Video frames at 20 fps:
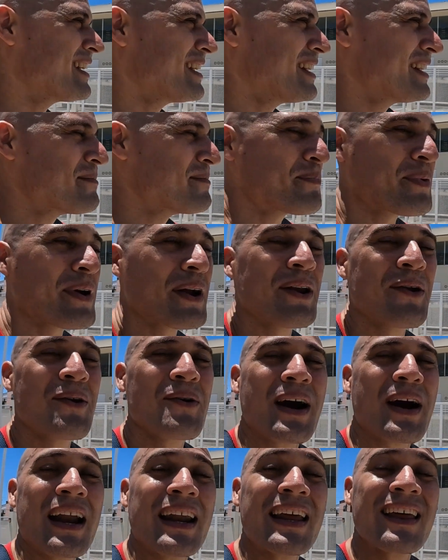eh, pues,
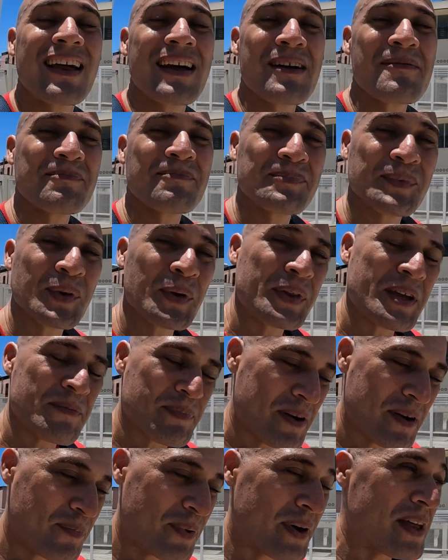localidad donde
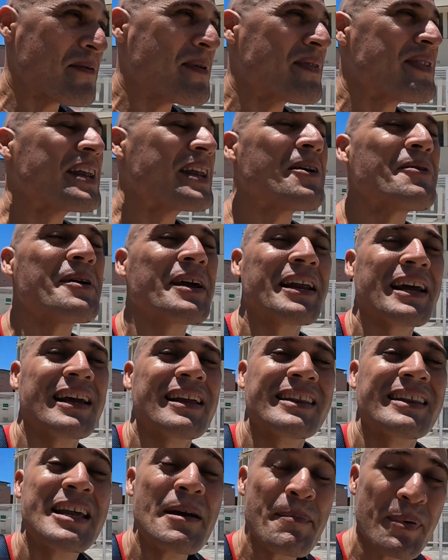pues, puedes venir a ver
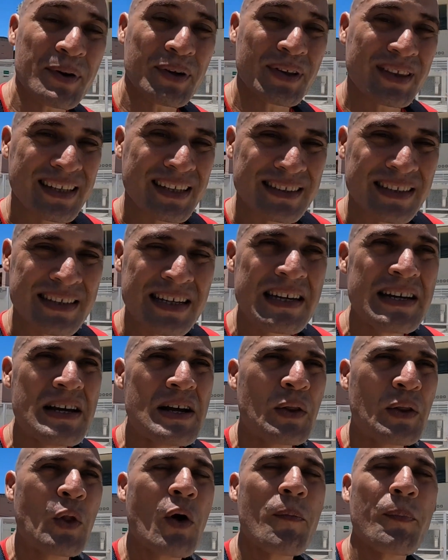deportes,
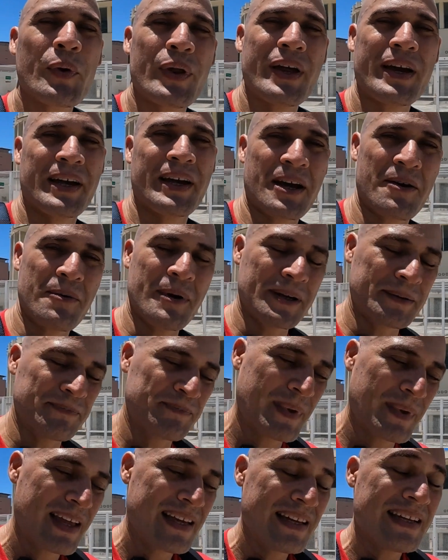no puedes grabar.
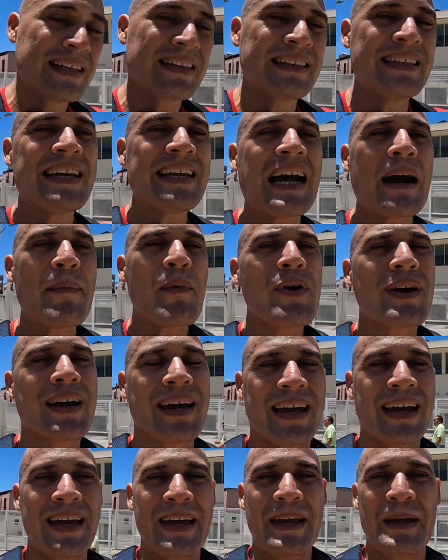Digamos
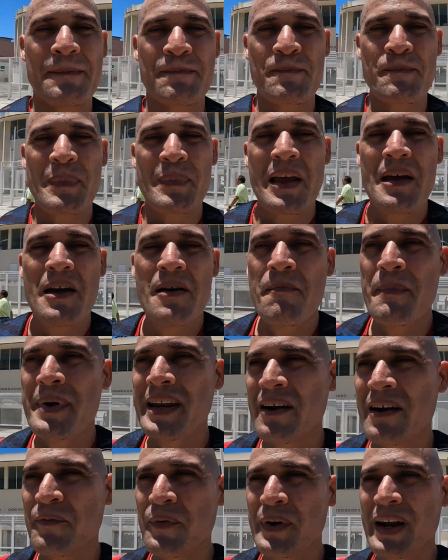que
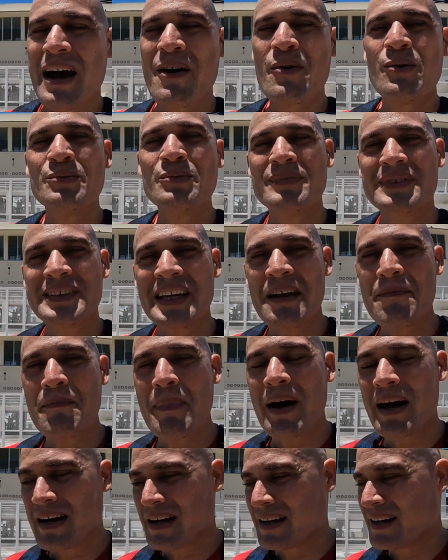mira, fuera un
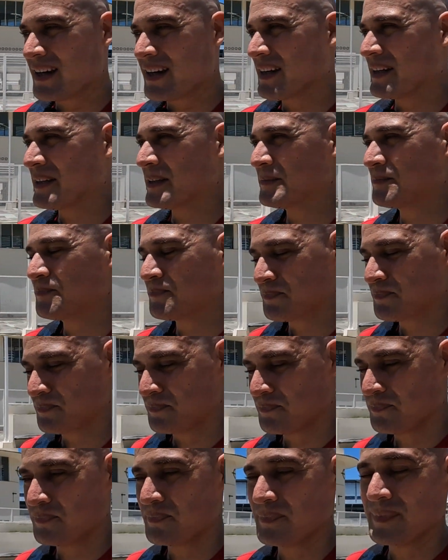tema eh,
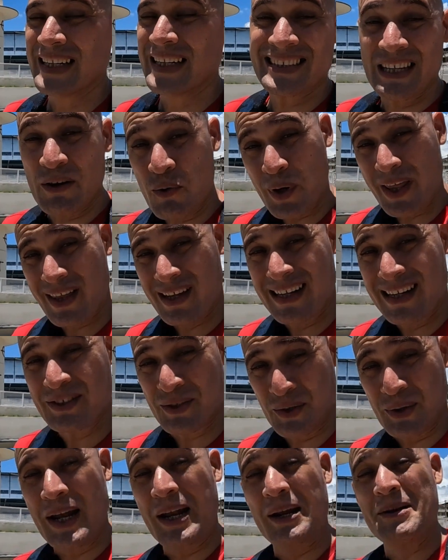de seguridad
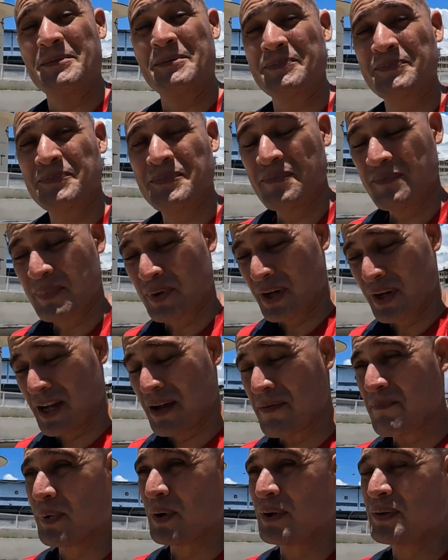nacional, por
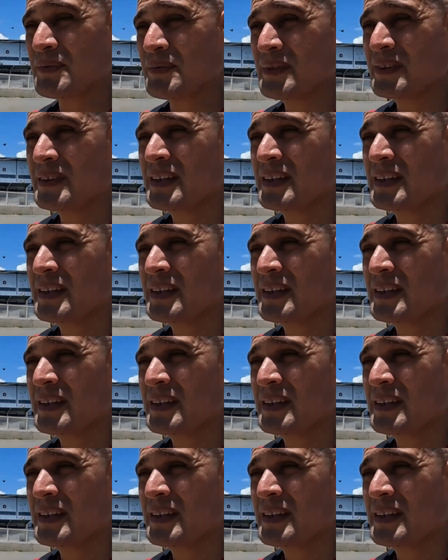ejemplo,